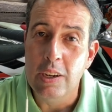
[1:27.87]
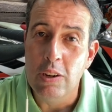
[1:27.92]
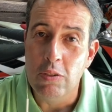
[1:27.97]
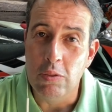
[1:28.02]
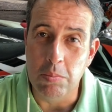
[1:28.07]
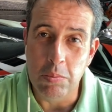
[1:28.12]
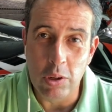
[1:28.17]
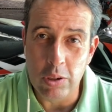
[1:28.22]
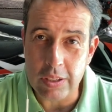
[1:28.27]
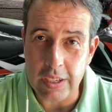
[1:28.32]

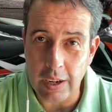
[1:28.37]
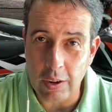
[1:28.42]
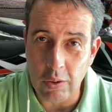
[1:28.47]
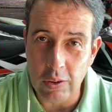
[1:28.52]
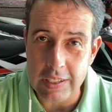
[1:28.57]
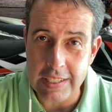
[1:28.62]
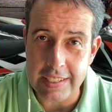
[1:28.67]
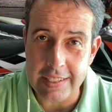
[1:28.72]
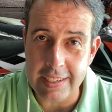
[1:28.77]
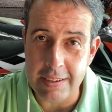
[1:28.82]
Uma outra
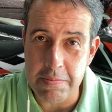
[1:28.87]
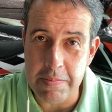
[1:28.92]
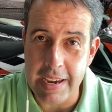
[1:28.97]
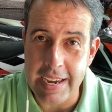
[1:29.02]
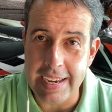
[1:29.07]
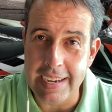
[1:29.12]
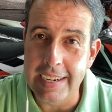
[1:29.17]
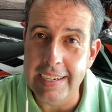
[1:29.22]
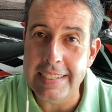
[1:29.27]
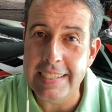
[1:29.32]
coisa
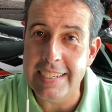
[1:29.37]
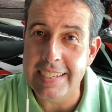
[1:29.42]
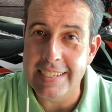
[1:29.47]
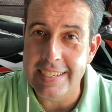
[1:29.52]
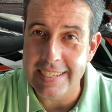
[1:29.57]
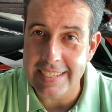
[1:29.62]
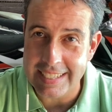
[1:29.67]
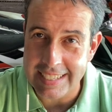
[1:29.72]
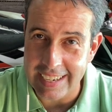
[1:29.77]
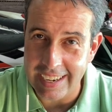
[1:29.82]
também, antes
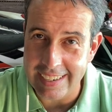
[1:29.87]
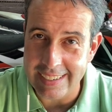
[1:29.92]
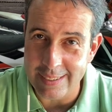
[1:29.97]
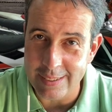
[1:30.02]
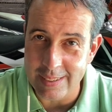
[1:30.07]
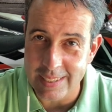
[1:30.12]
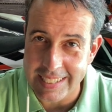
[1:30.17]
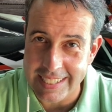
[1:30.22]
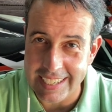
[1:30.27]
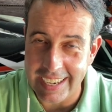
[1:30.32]
de sair
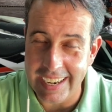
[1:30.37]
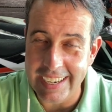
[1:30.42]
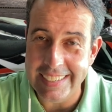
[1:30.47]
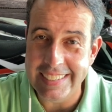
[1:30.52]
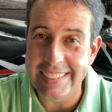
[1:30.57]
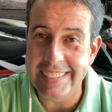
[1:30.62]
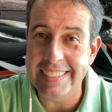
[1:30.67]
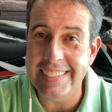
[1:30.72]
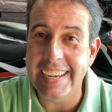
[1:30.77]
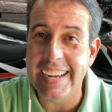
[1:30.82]
no
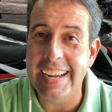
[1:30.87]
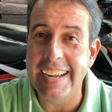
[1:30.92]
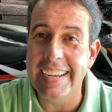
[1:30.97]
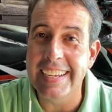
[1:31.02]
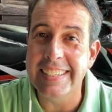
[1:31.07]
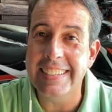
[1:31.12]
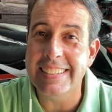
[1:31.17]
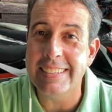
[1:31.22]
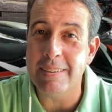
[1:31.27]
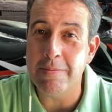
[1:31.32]
site,
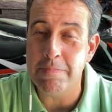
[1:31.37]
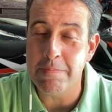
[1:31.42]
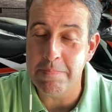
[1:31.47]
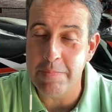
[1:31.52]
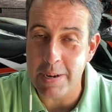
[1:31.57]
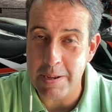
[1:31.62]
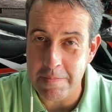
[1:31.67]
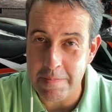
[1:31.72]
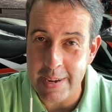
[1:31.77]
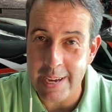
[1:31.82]
entra,
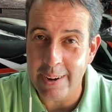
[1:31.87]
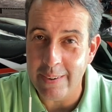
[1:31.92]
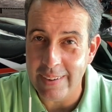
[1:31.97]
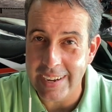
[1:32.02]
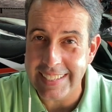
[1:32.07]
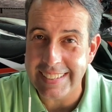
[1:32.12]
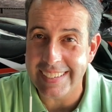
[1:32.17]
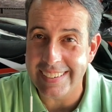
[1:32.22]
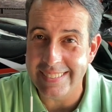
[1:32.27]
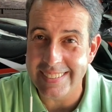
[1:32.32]
primeiro
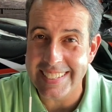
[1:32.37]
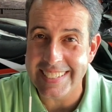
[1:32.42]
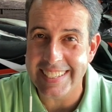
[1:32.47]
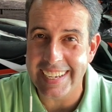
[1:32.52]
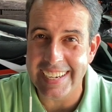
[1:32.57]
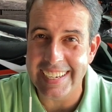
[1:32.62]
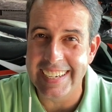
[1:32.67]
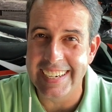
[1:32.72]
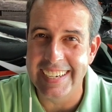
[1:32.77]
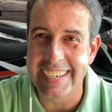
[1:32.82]
entra no
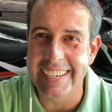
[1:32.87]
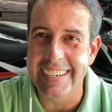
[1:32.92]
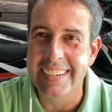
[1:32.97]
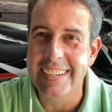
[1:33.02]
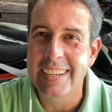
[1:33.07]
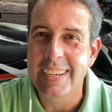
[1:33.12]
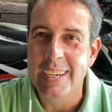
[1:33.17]
Instagram.